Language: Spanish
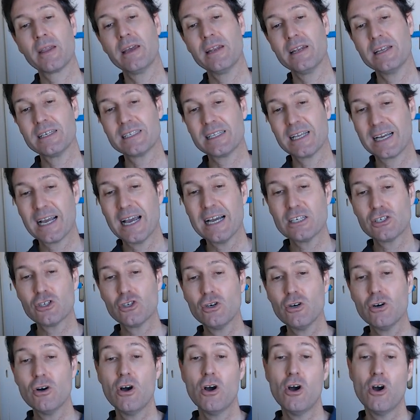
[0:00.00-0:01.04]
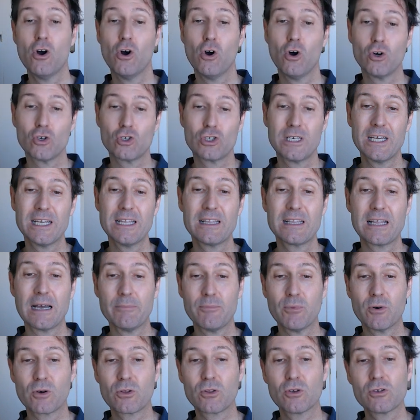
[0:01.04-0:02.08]
En este caso, 80
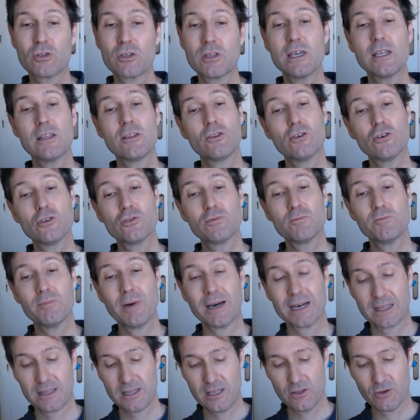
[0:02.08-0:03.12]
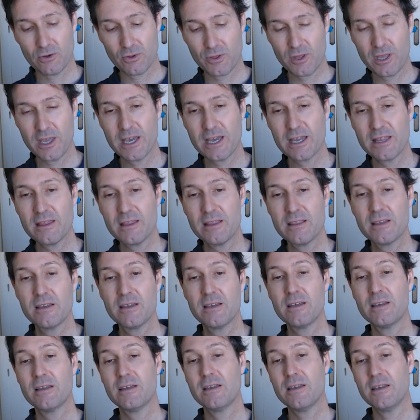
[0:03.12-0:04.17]
por 200 partido 100
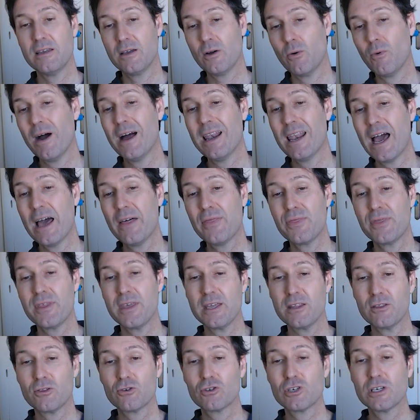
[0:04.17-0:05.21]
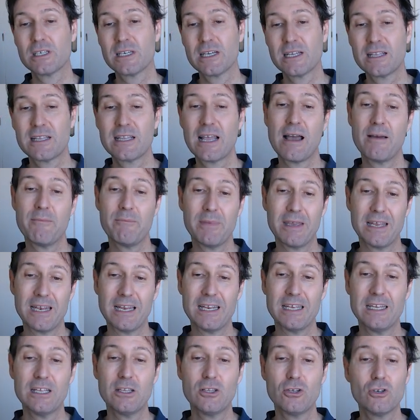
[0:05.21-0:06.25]
igual a 160
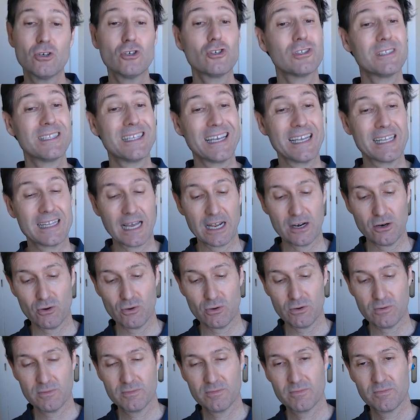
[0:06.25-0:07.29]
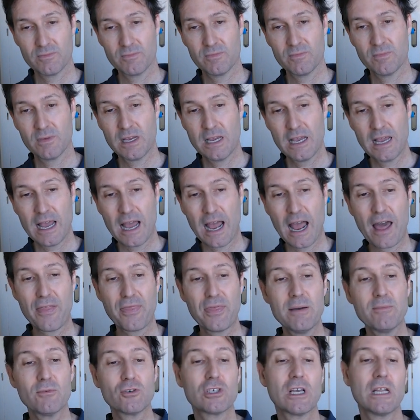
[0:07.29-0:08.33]
mililitros de etanol.
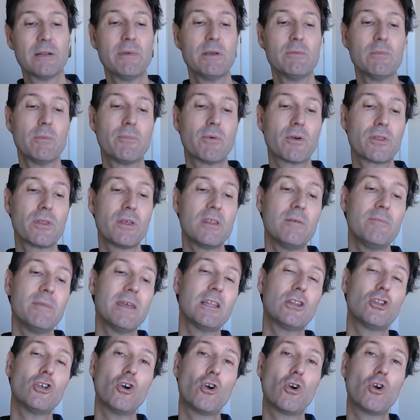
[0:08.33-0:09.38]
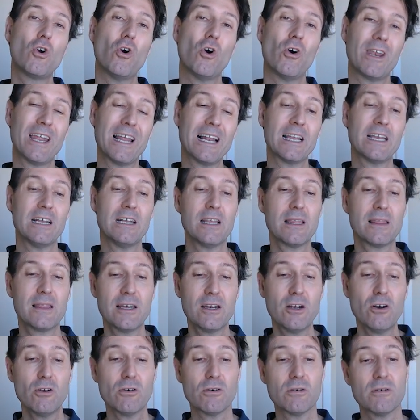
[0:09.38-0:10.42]
Hacemos el mismo procedimiento con el
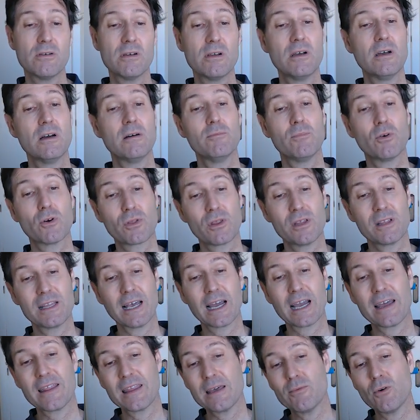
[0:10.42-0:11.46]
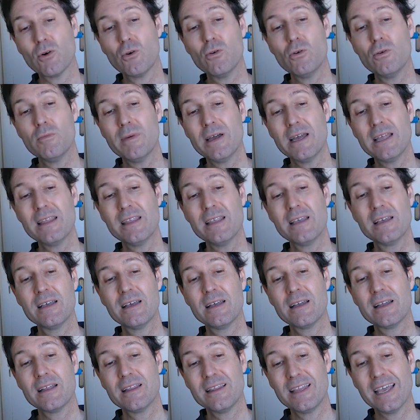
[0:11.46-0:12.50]
glicerol, porcentaje de volumen
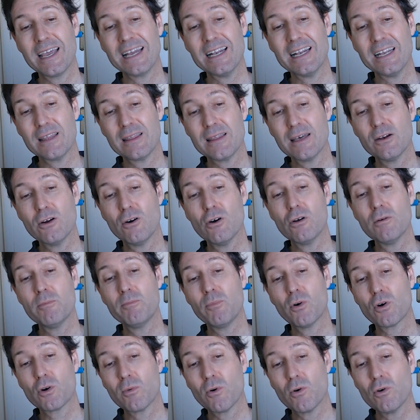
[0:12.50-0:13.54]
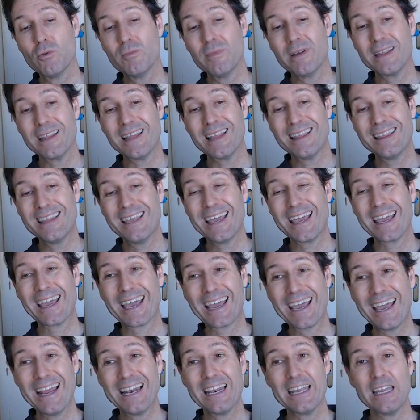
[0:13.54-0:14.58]
de glicerol por volumen de
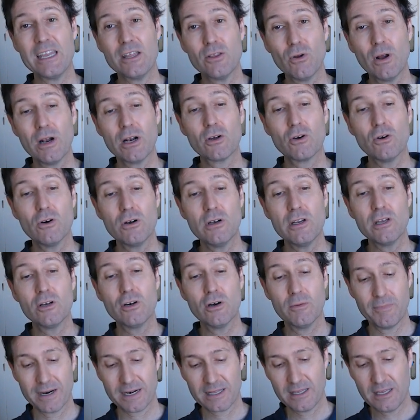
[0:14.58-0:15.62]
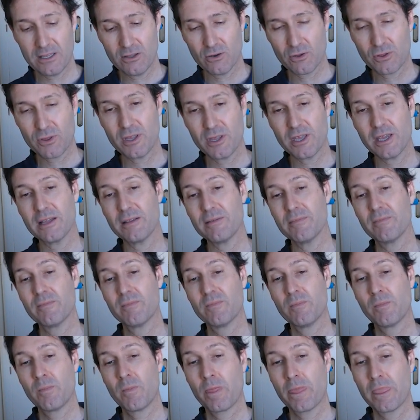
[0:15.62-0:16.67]
gel hidroalcohólico partido 100.
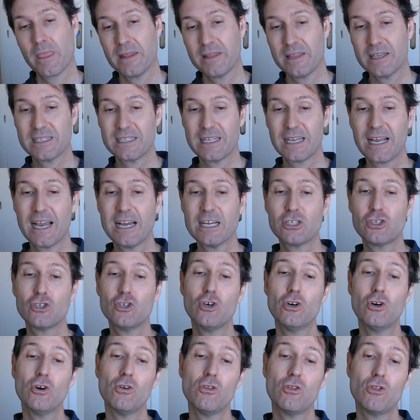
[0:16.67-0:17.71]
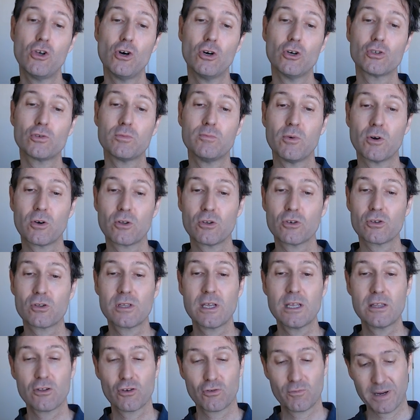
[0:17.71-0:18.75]
En este caso, 2 por
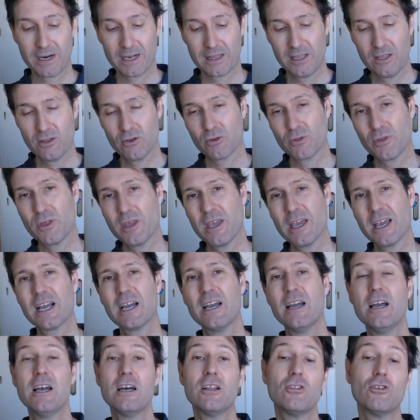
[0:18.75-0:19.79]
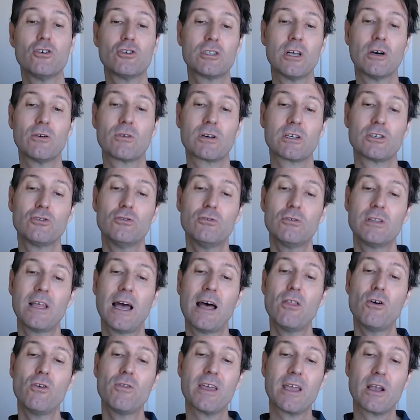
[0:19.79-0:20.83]
200 partido 100 nos da un
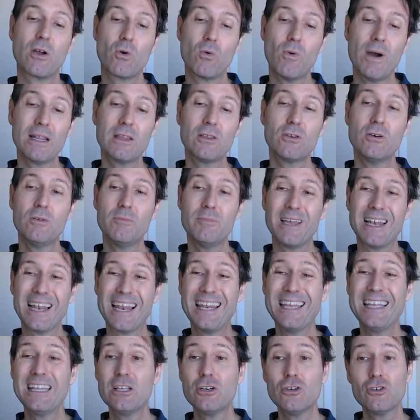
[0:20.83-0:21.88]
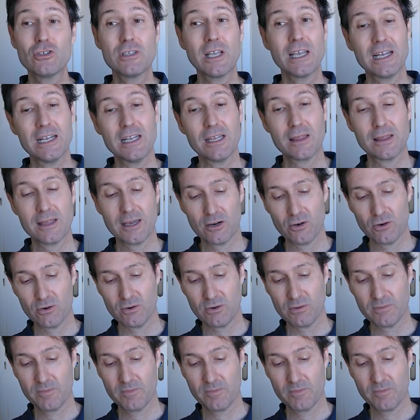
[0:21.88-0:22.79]
resultado de 4 mililitros de glicerol.